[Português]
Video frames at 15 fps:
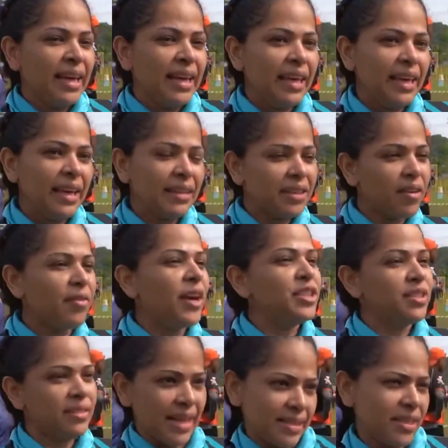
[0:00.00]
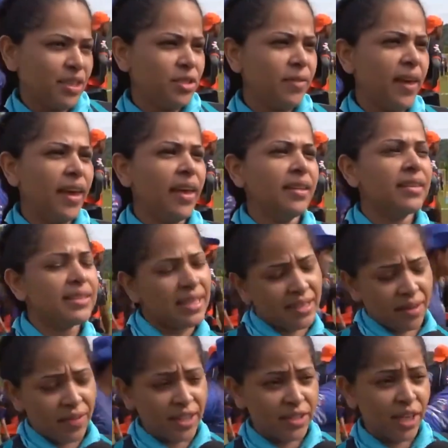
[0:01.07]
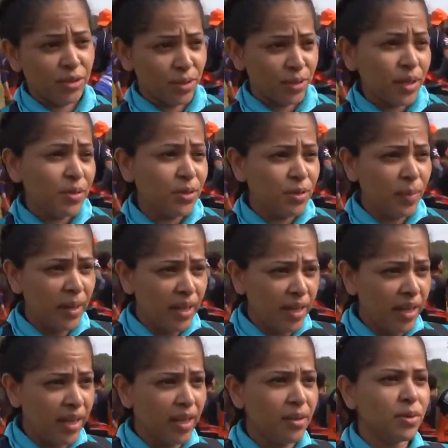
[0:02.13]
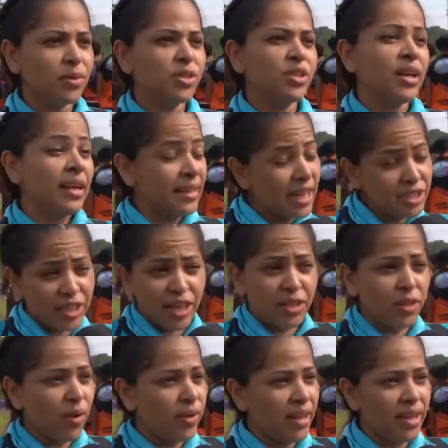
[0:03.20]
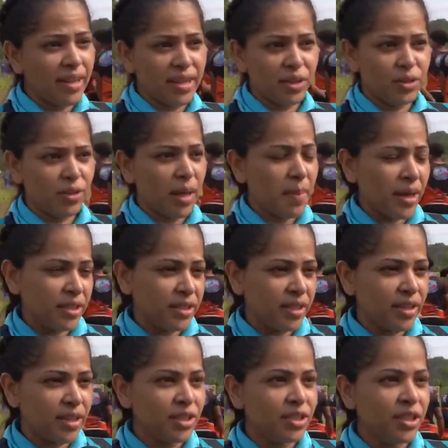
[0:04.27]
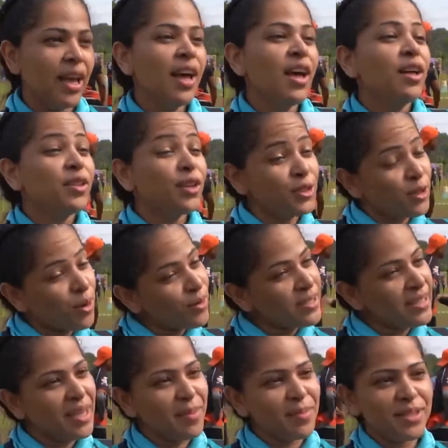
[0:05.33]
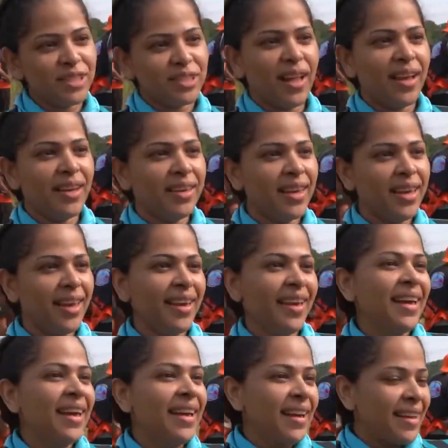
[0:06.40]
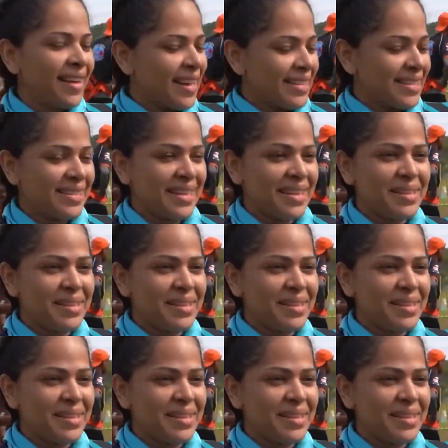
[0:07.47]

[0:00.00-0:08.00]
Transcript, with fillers: E através dessas vendas, através da ajuda dos meninos, da diretoria que ajuda bastante, nós conseguimos estar aqui graças a